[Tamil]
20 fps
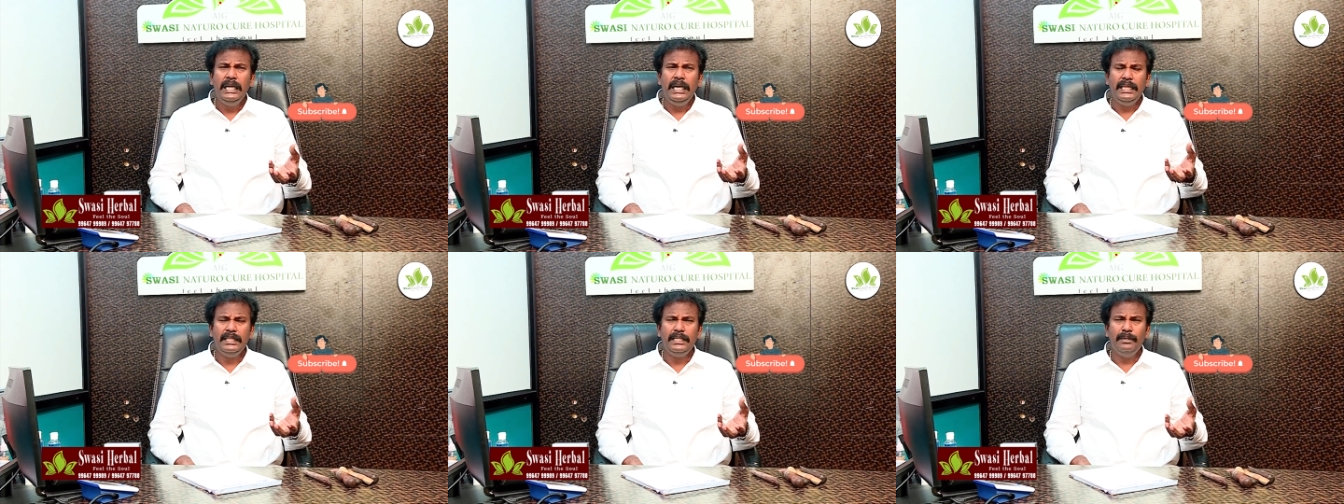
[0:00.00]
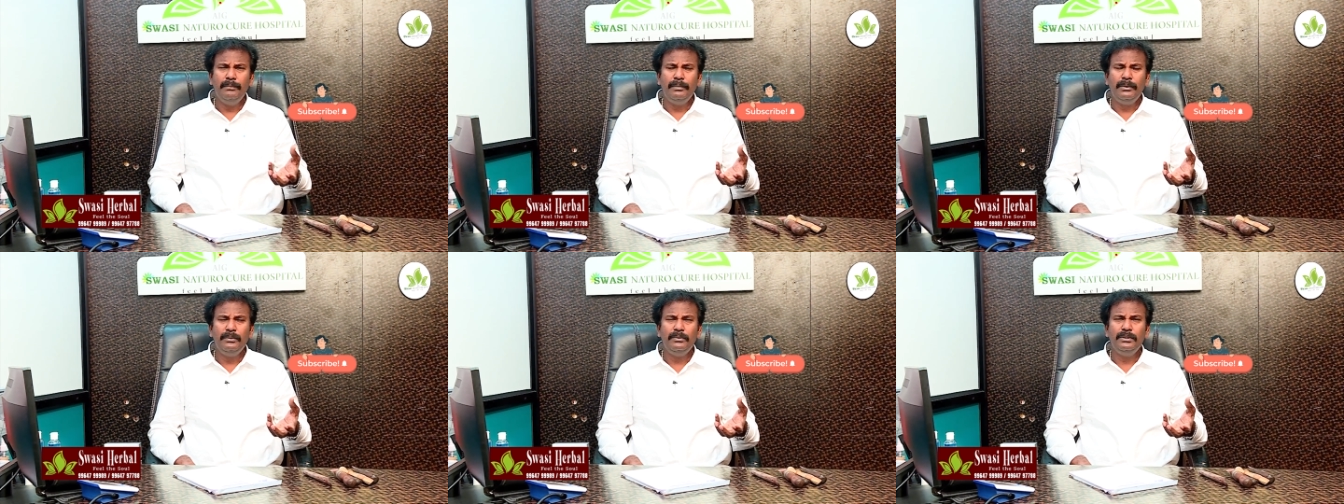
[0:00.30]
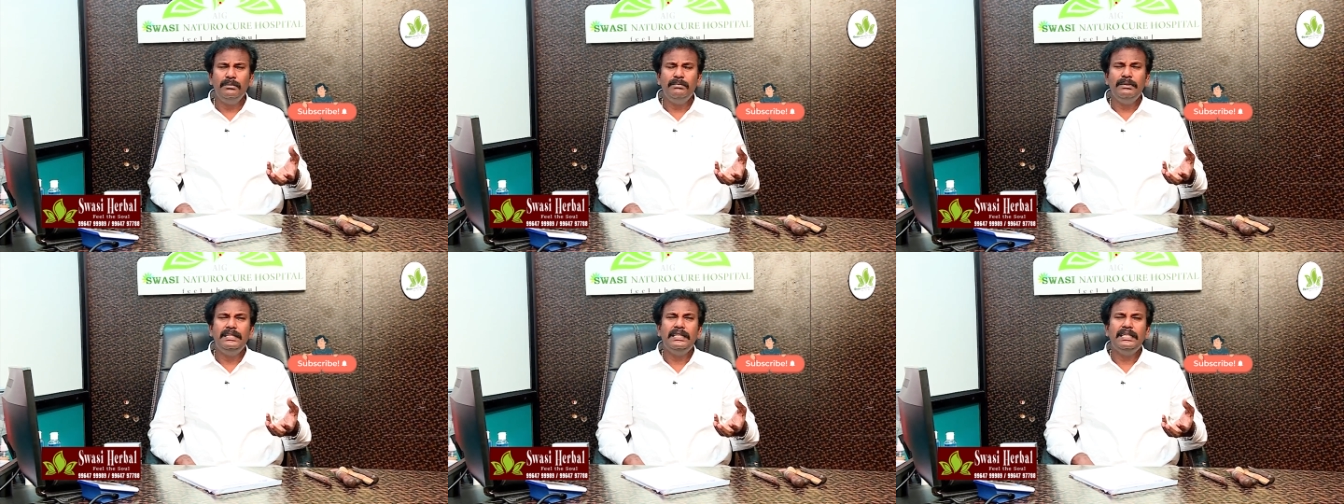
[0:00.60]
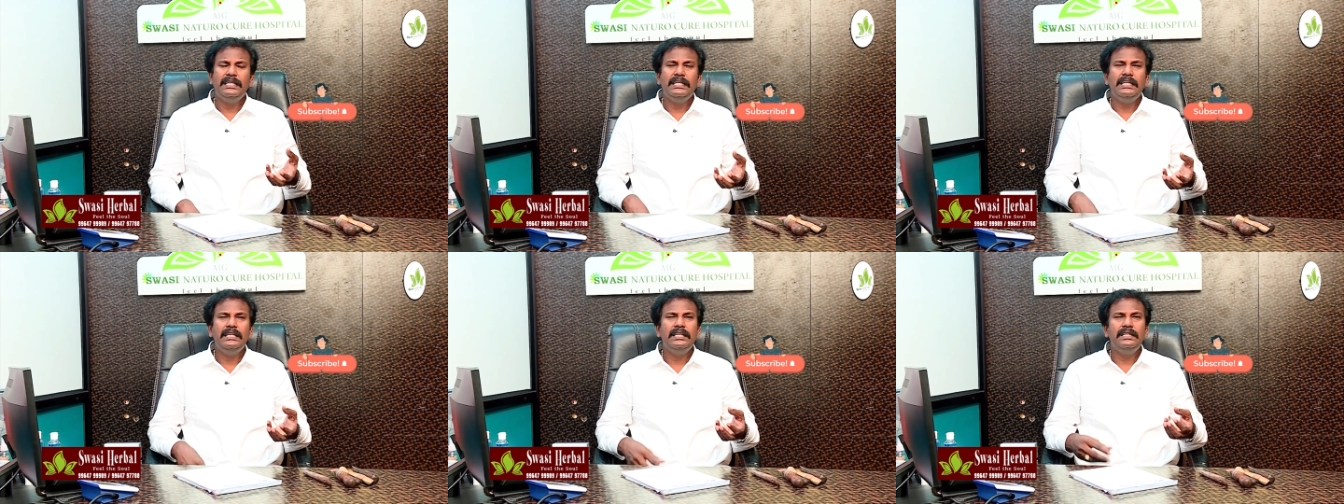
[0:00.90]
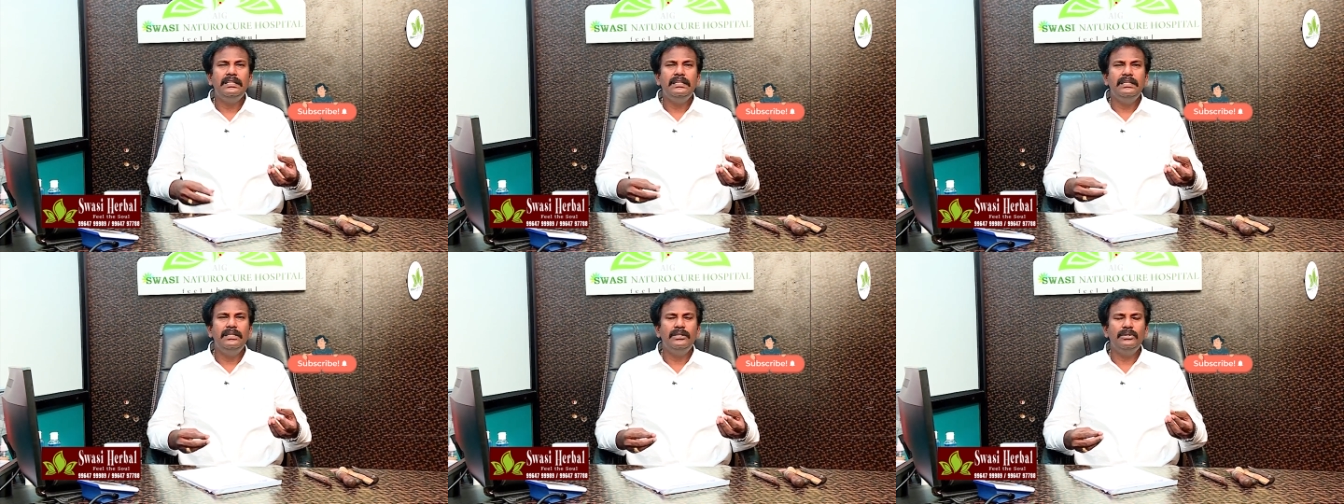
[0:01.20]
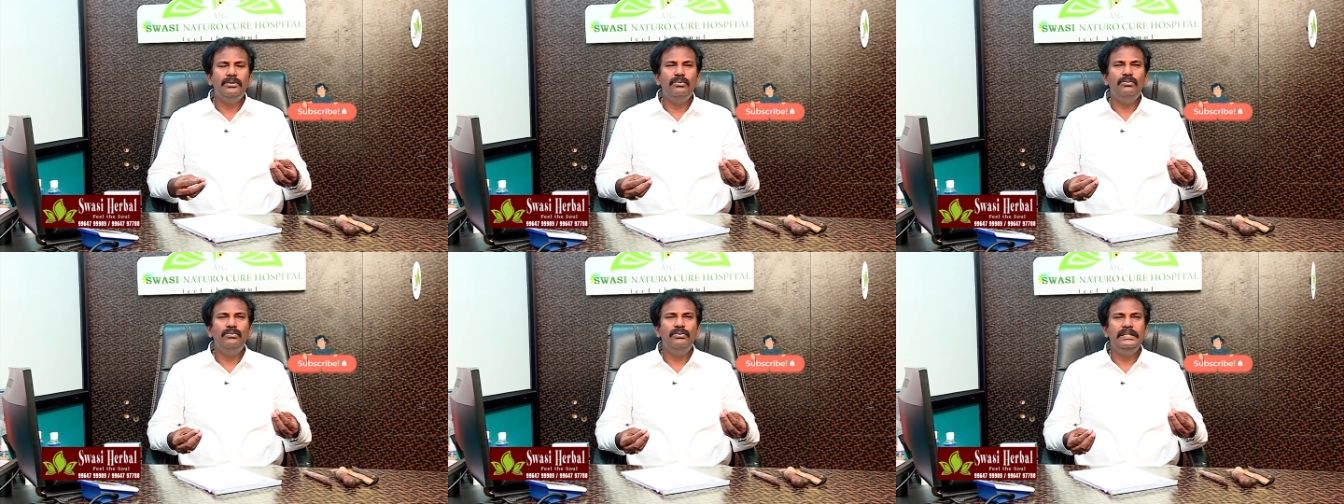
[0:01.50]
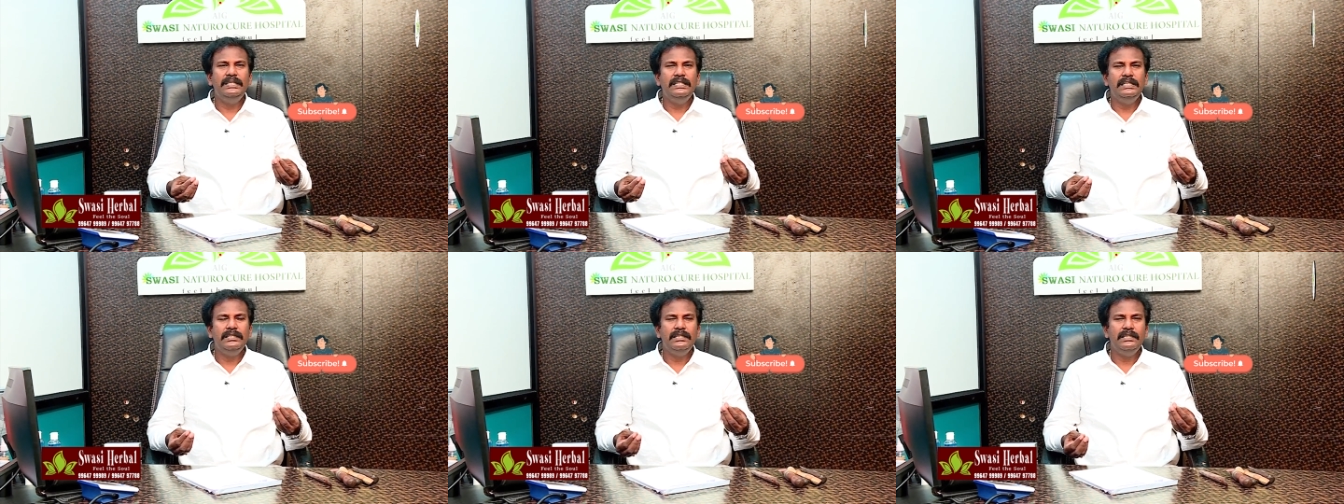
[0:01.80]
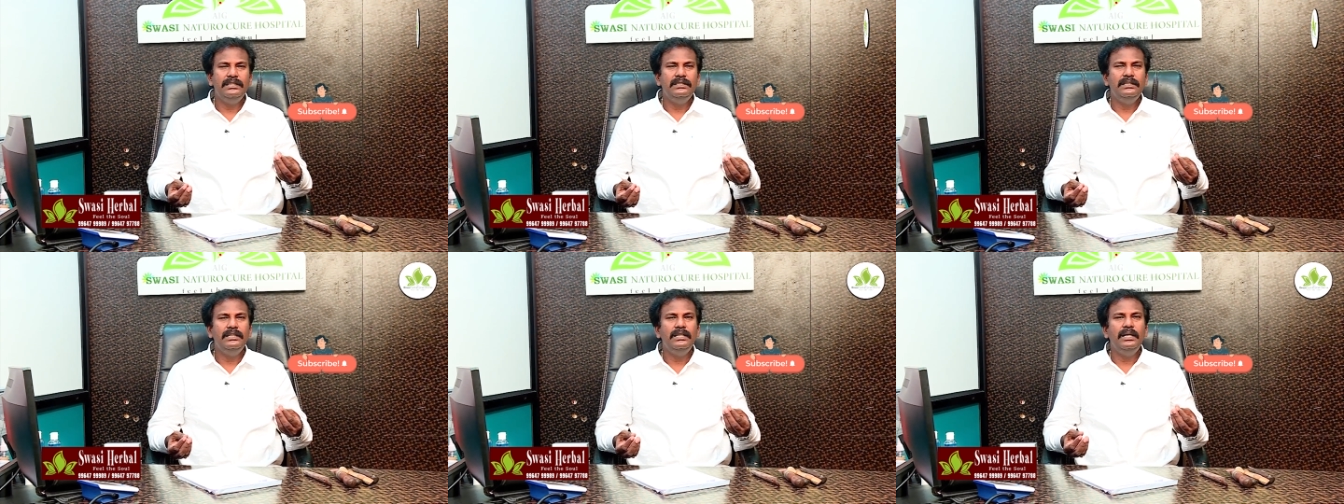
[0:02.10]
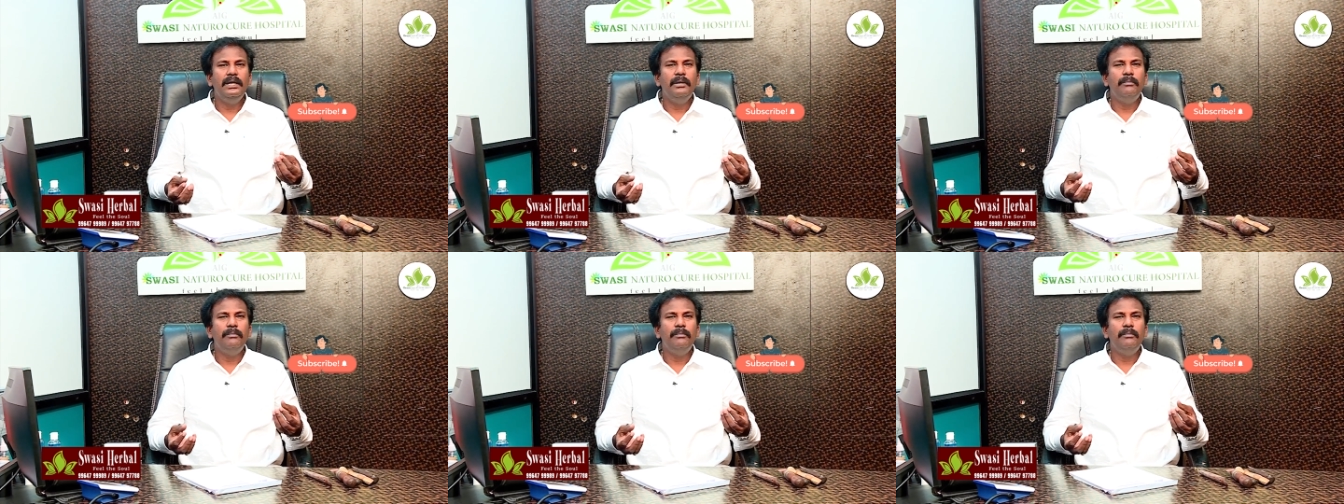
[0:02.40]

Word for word: அதுக்கப்புறம் வந்து பார்த்திங்கன்னா அதில் இருக்கக்கூடிய அந்த